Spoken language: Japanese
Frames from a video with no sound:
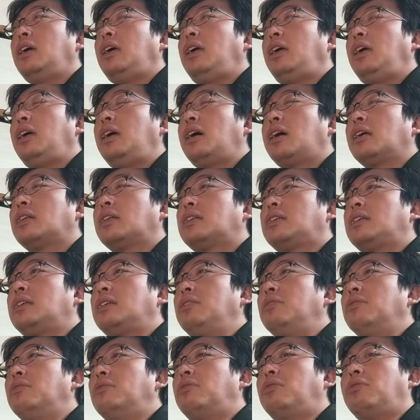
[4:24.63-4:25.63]
えー、あっ
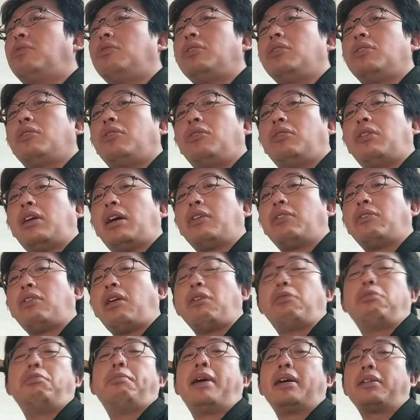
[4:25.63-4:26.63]
ちの方のあの
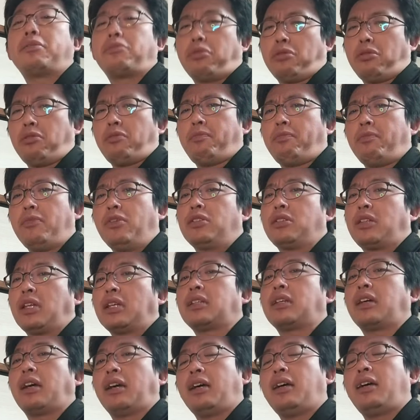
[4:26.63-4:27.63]
F マートも
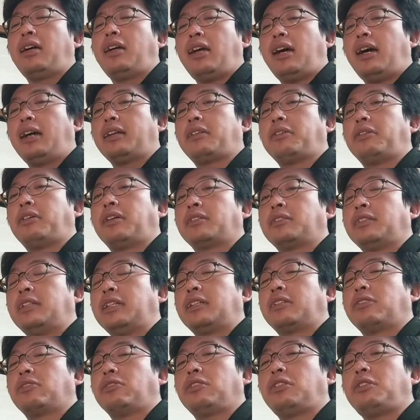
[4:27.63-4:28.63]
確か入ってるはず
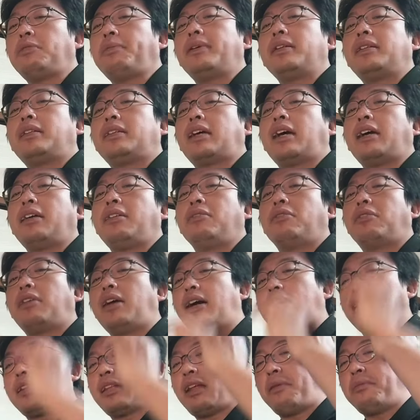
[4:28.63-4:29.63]
なんですけど、一番近いの
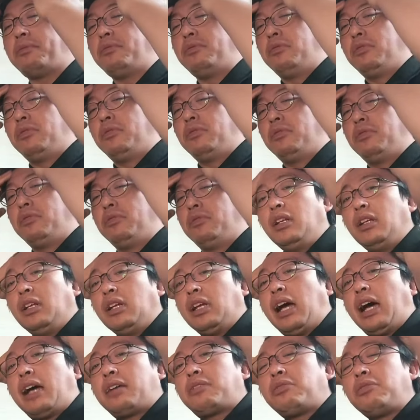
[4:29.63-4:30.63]
が多分、
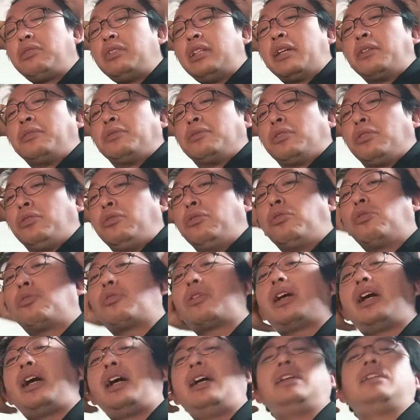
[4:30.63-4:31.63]
あそこにあるんですよ。
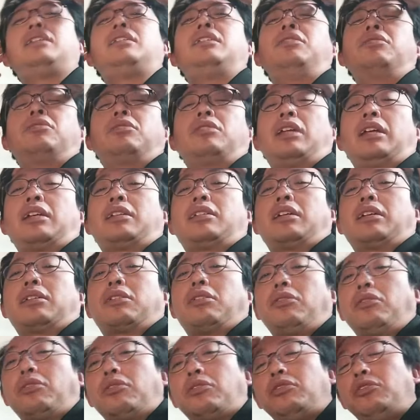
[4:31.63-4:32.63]
四日市の、ですか、
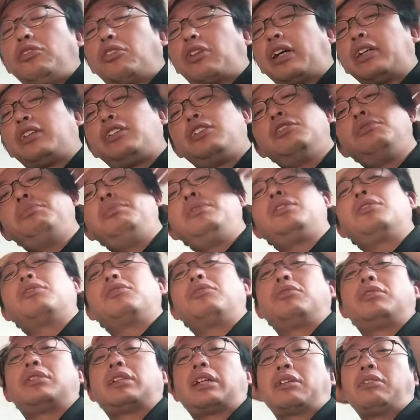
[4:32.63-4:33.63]
その、四日市郵便
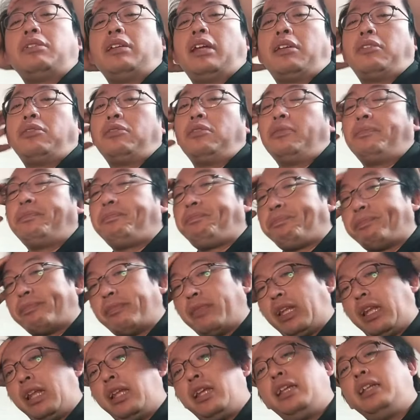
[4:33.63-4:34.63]
局の近くにある、
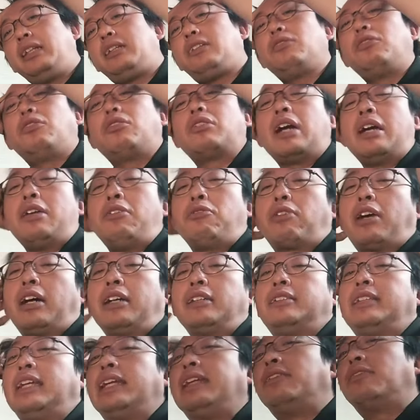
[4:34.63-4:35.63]
1号館四
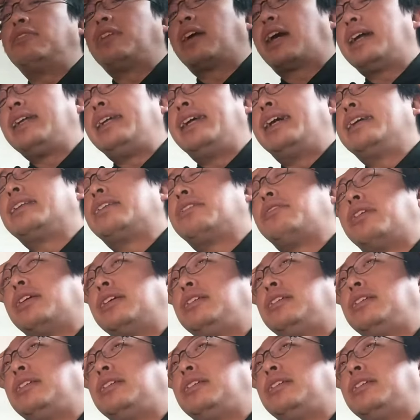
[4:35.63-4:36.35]
日市店の中に入って